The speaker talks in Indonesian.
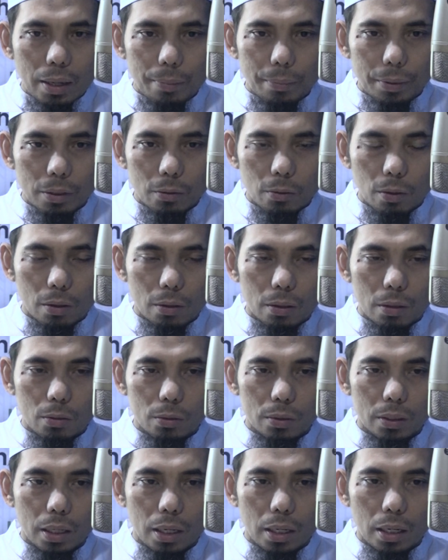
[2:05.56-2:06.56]
kami,
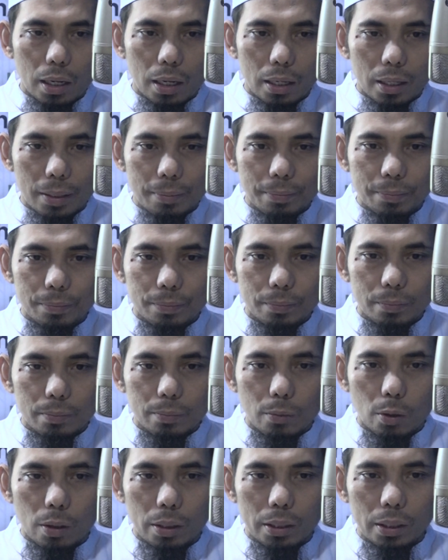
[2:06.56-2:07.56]
wallahu taala alam,
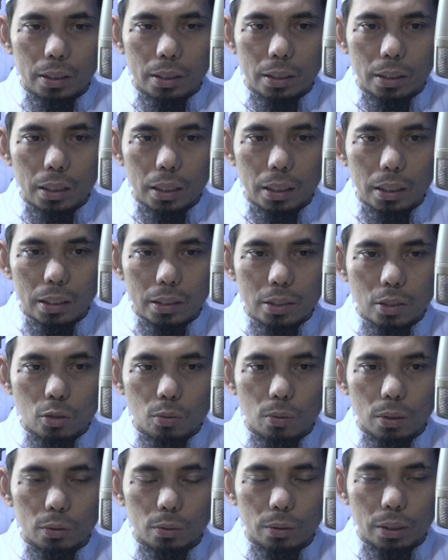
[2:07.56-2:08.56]
bahwa ini adalah
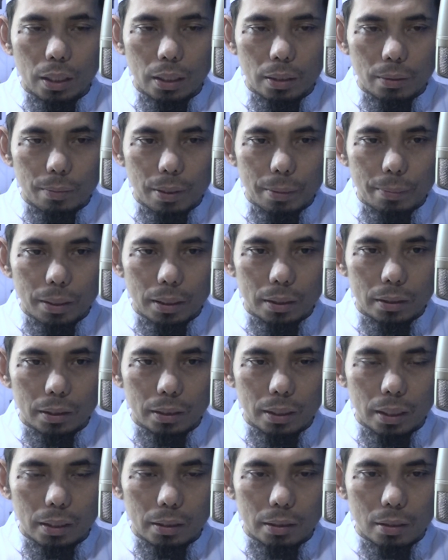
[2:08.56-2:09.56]
sesuatu yang memang
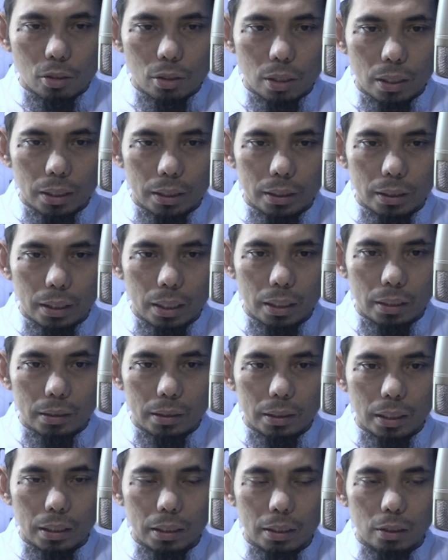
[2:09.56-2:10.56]
tidak
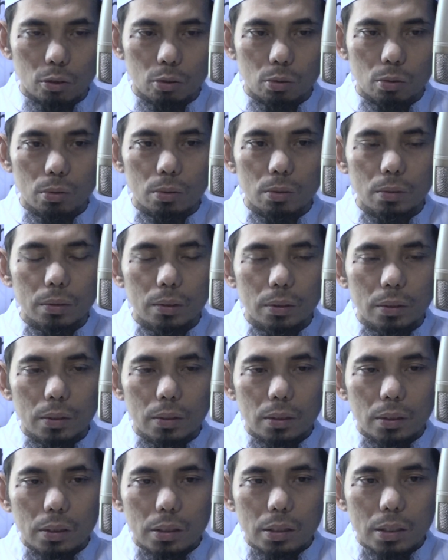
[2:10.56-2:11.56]
disyariatkan karena itu
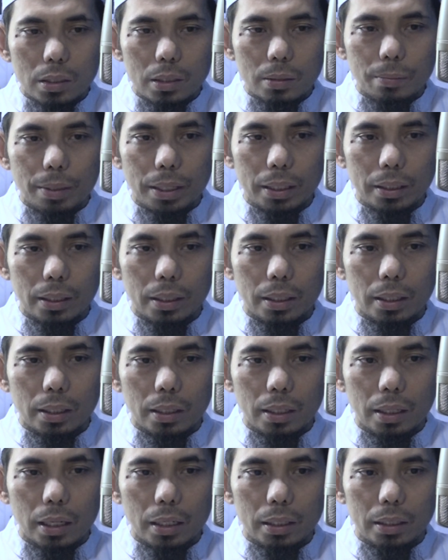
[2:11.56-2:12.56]

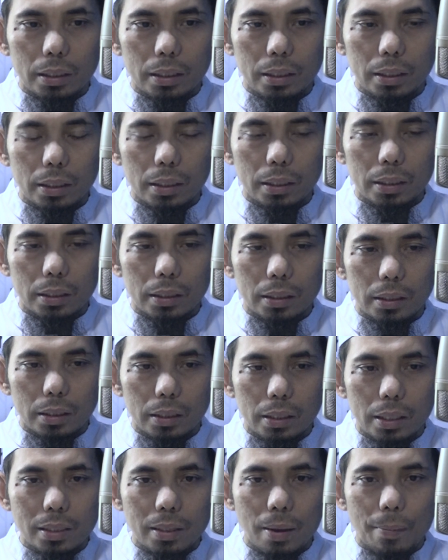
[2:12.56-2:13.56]
sebaiknya hal ini
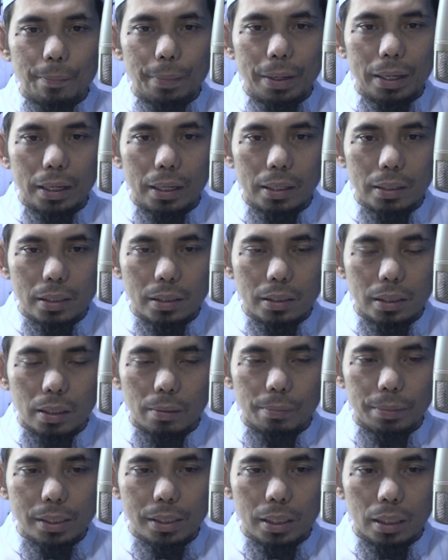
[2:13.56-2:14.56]
disampaikan
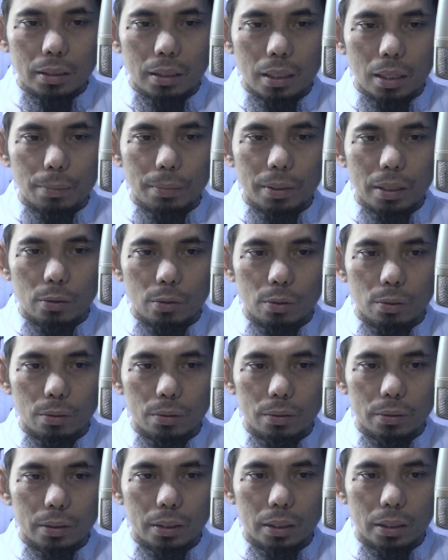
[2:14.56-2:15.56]
secara bijak terlebih dahulu.
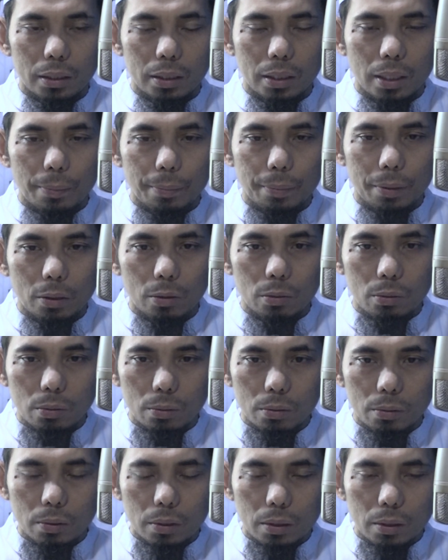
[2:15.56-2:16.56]
Yang tidak
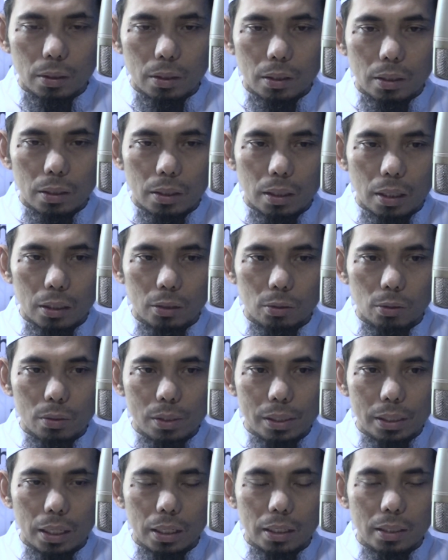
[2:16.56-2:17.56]
perlu atau
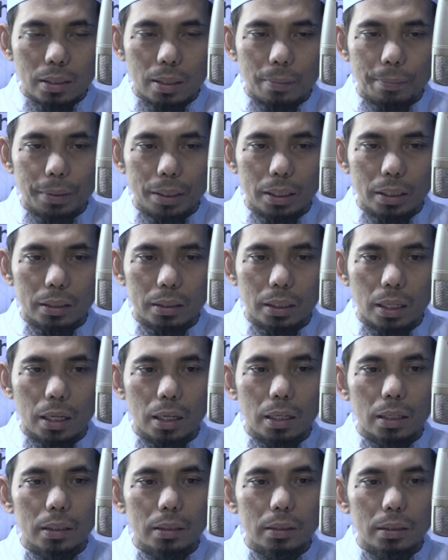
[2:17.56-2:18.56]
jangan sampai
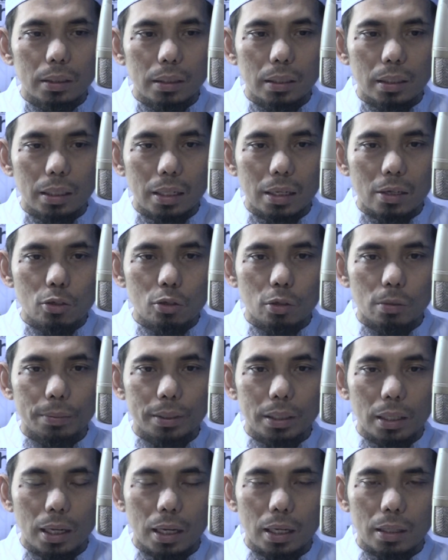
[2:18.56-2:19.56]
kita uh, langsung
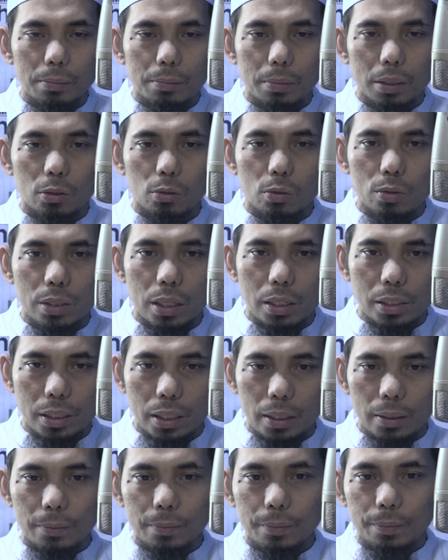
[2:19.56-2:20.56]
menyerah begitu
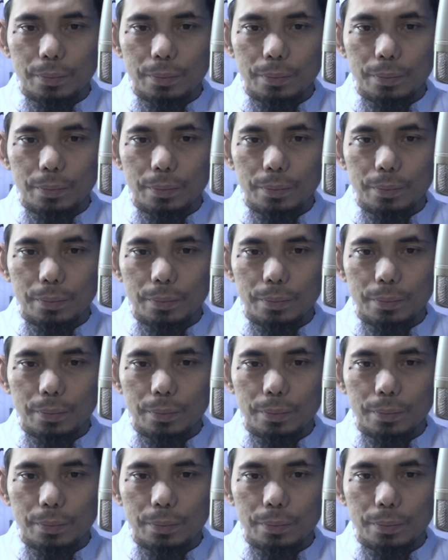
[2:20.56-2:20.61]
saja